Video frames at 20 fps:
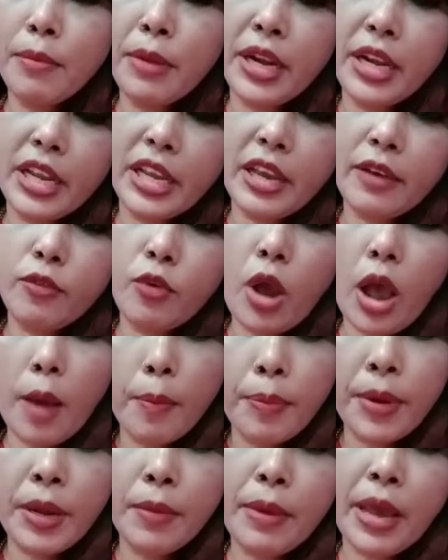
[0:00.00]
बेटी है वो
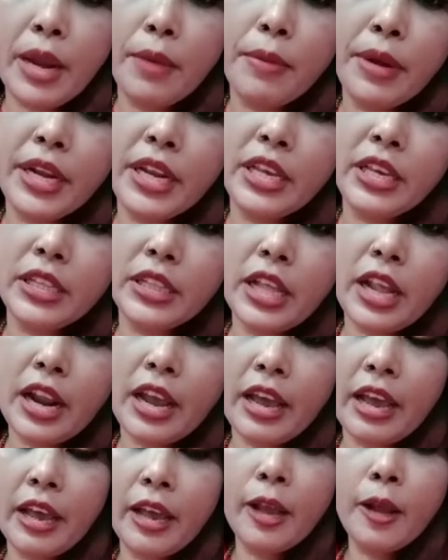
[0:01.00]
अपनी बहन बेटी की
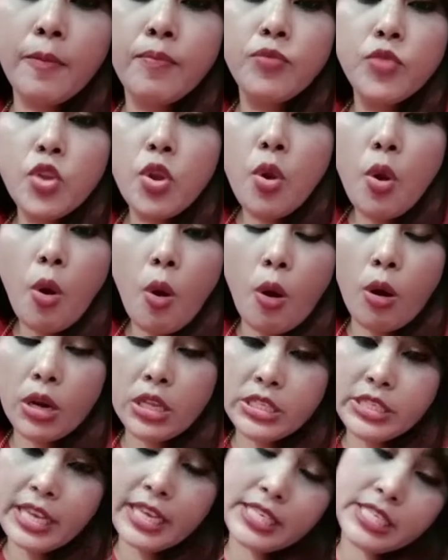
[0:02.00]
तरह है
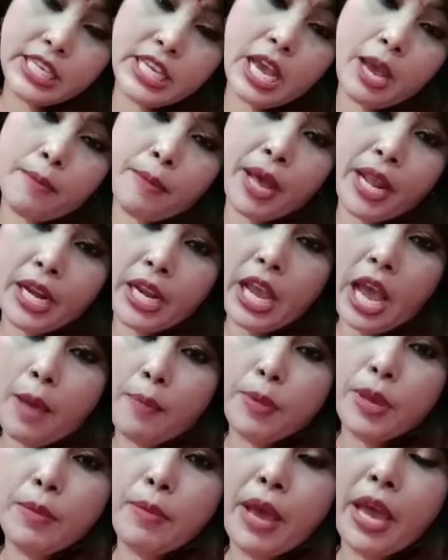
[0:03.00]
और जैसी हमारी
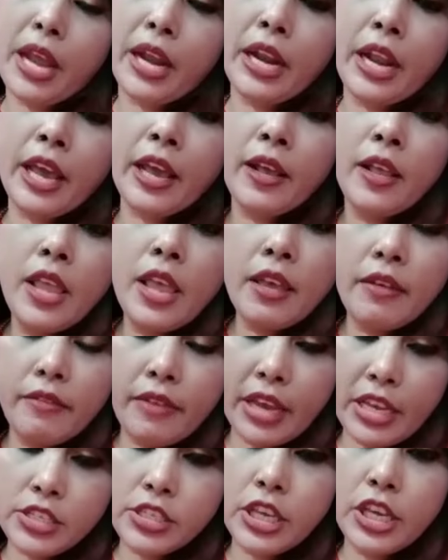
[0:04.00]
आपकी बहन है
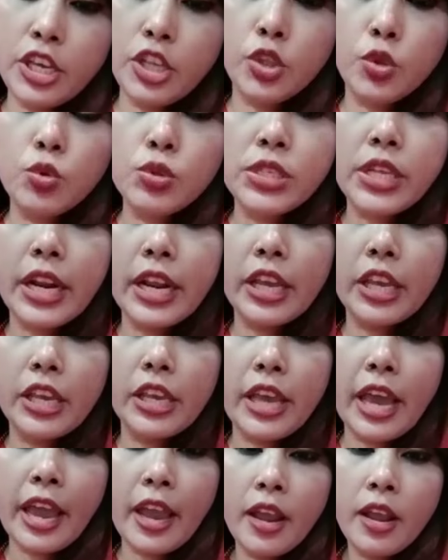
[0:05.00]
वैसे ही दूसरे
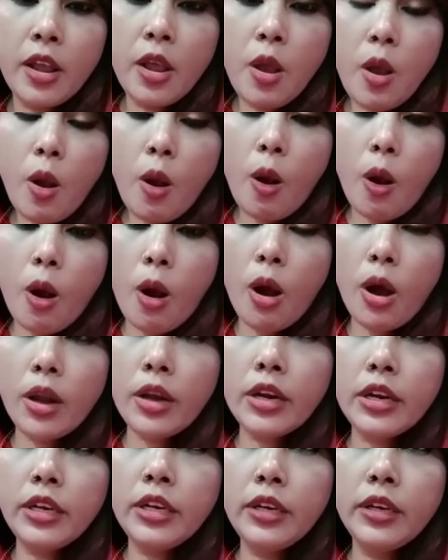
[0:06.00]
की है
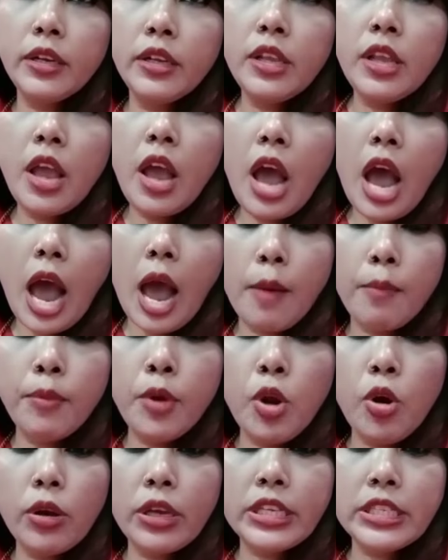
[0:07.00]
और हम
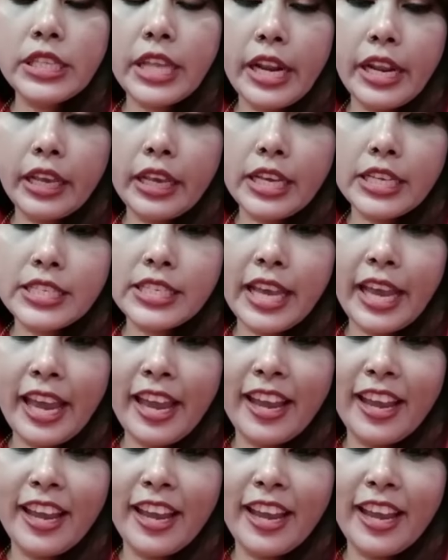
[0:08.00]
लोग इस तरीके से